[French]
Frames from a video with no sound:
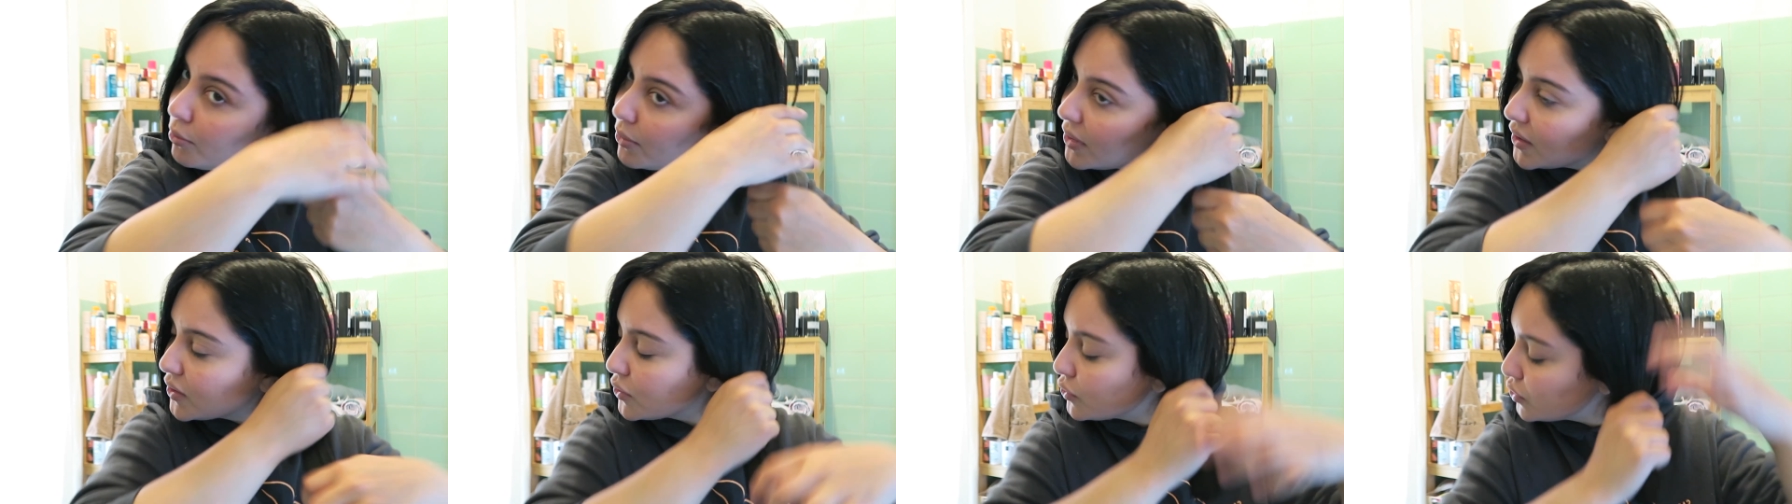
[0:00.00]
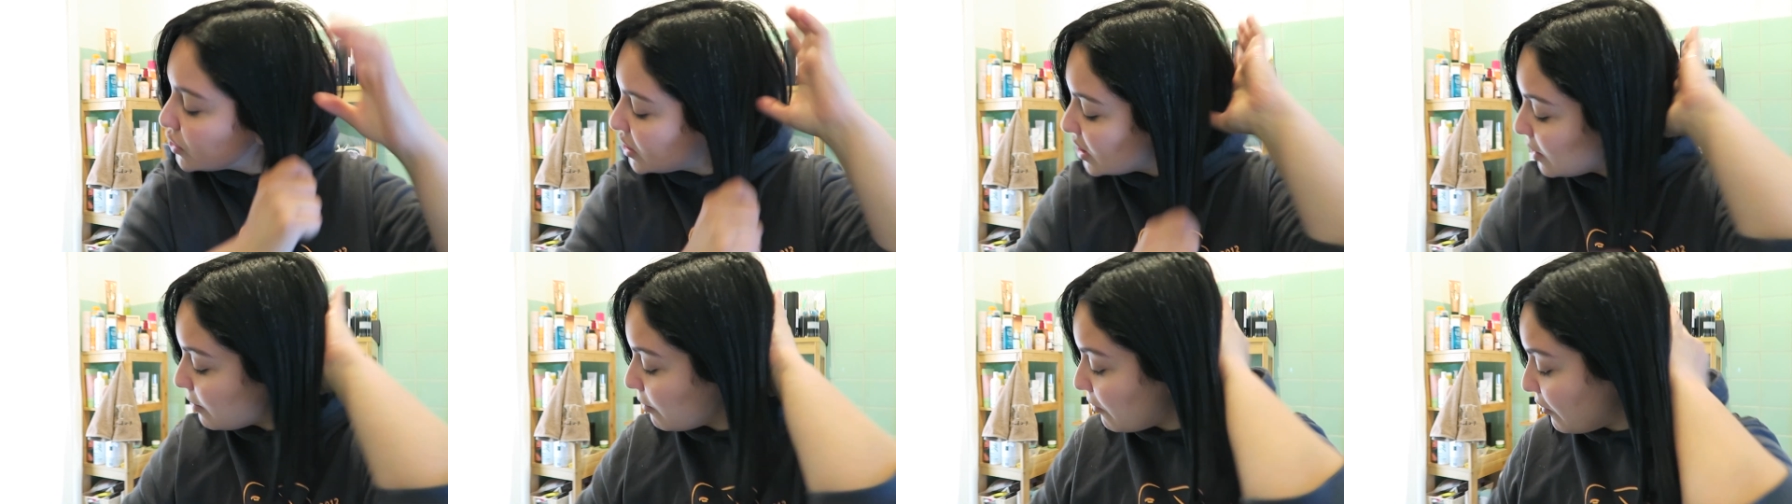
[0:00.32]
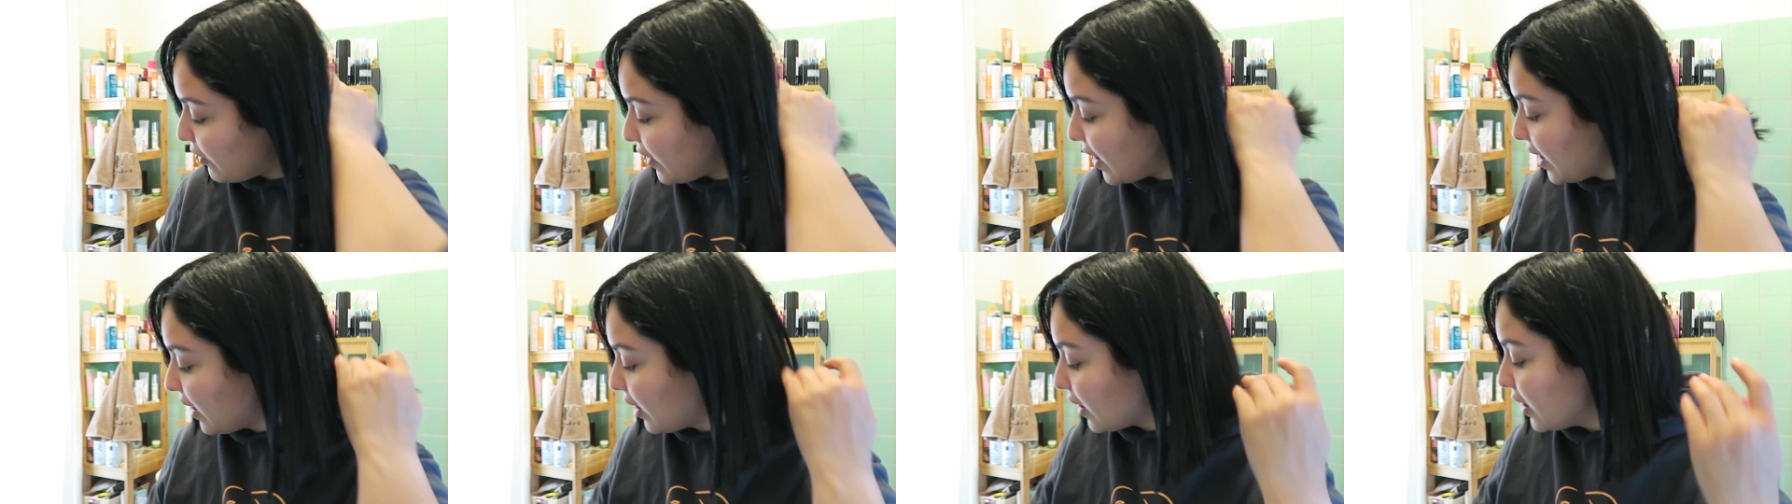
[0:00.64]
Mais ce que j'aime
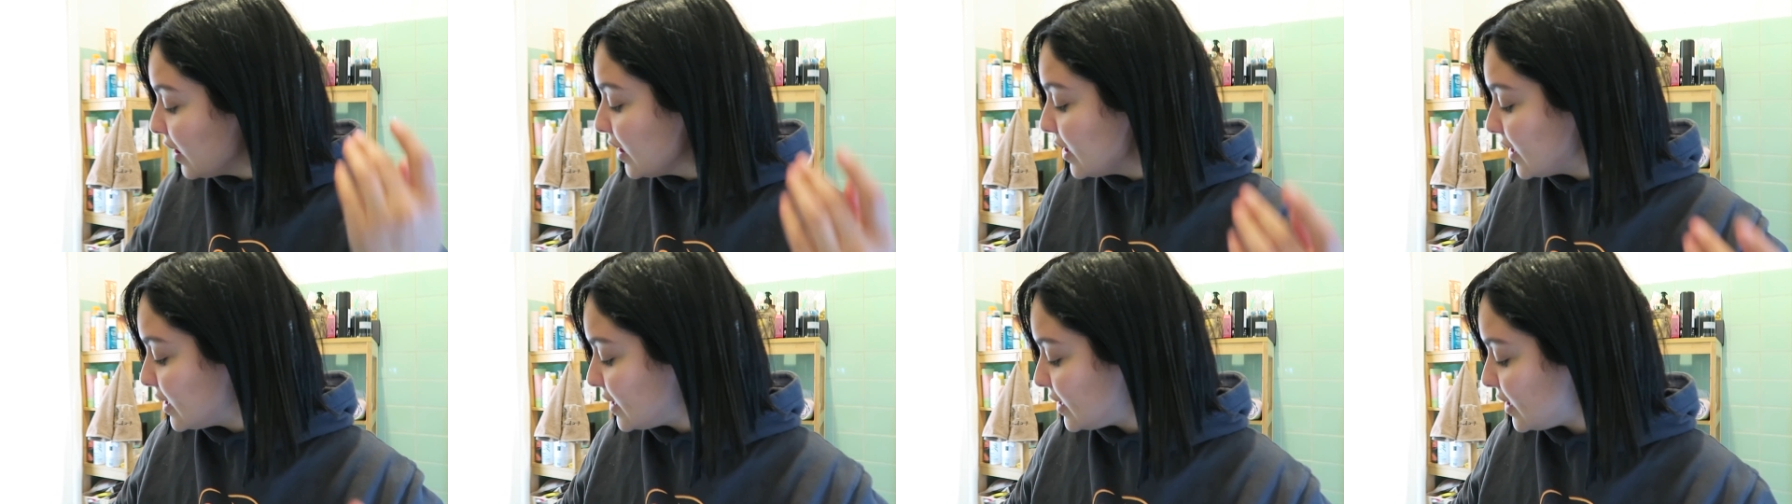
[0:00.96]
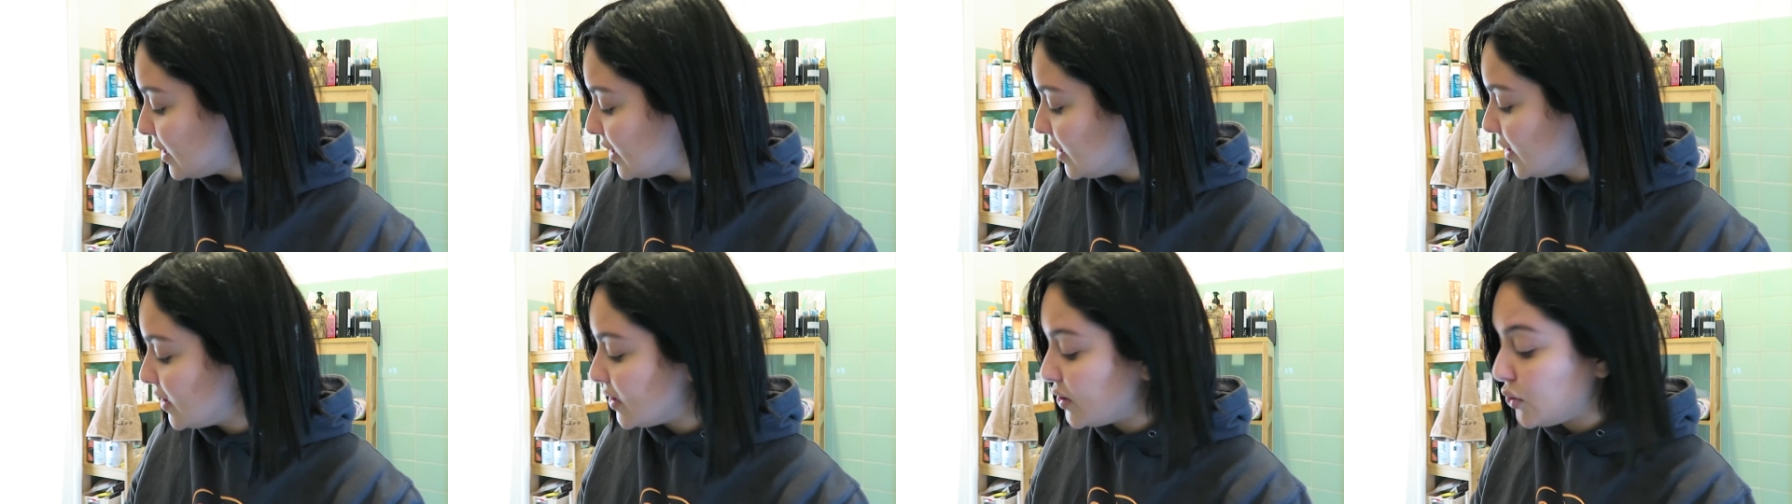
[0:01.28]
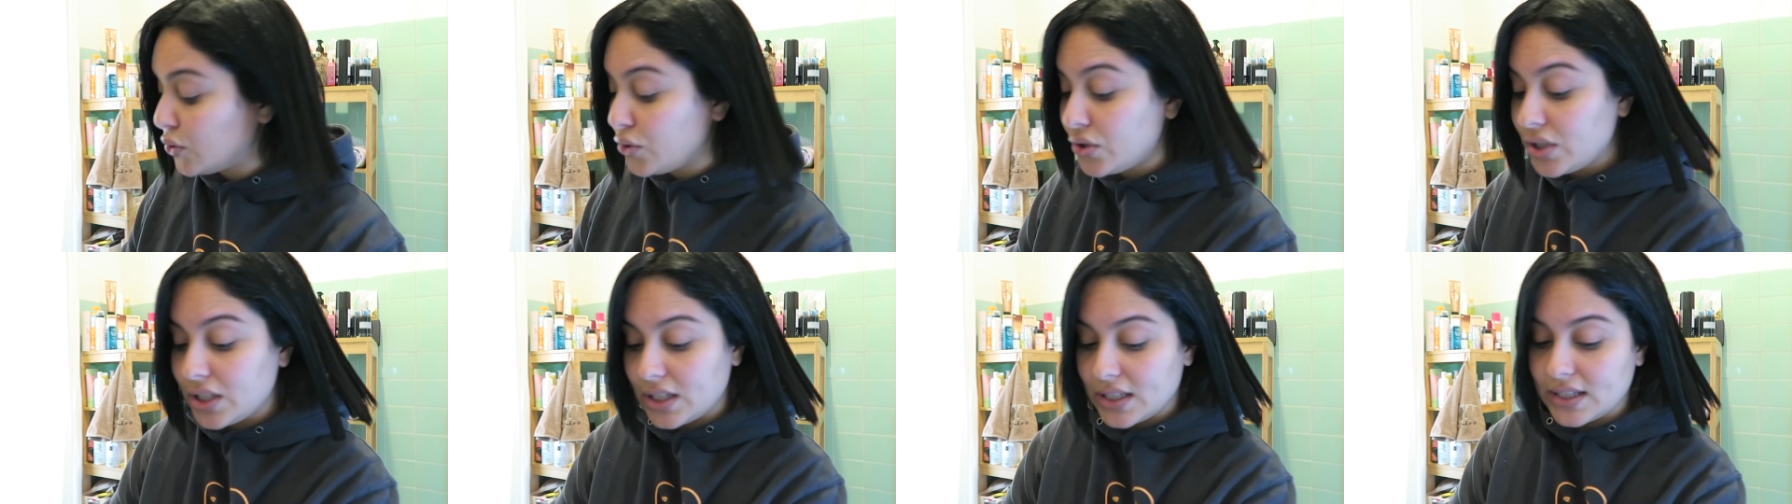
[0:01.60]
faire, c'est
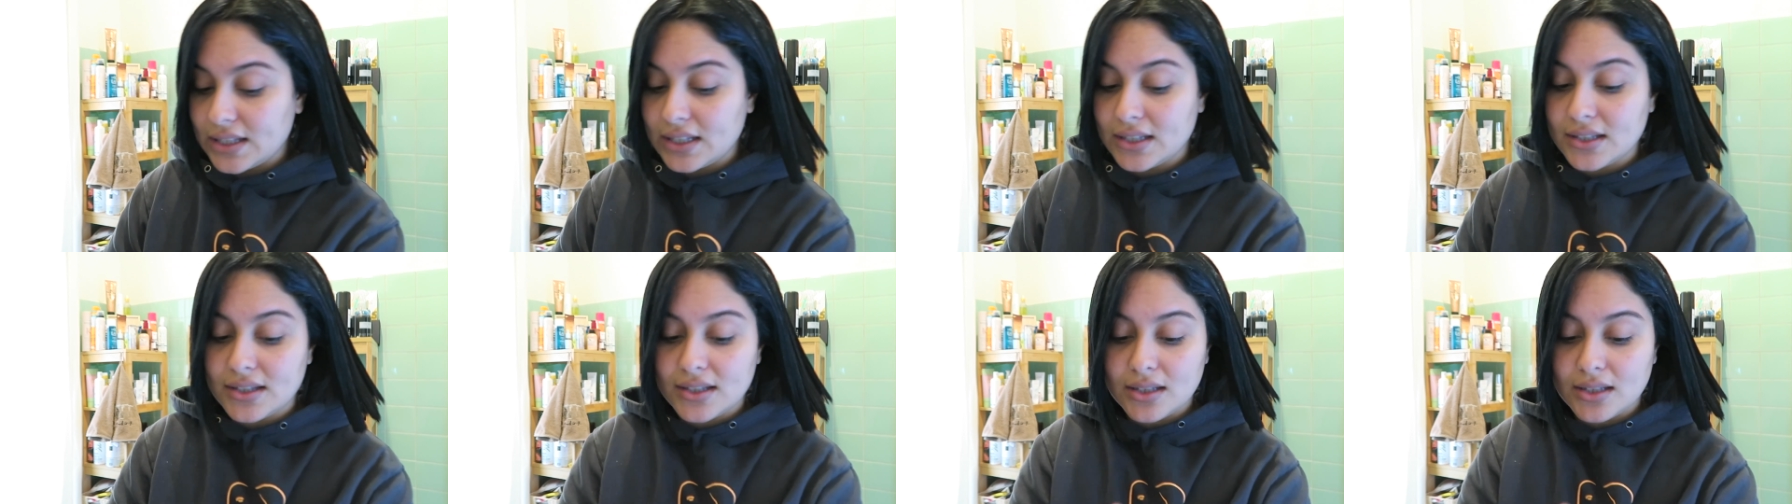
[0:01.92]
les utiliser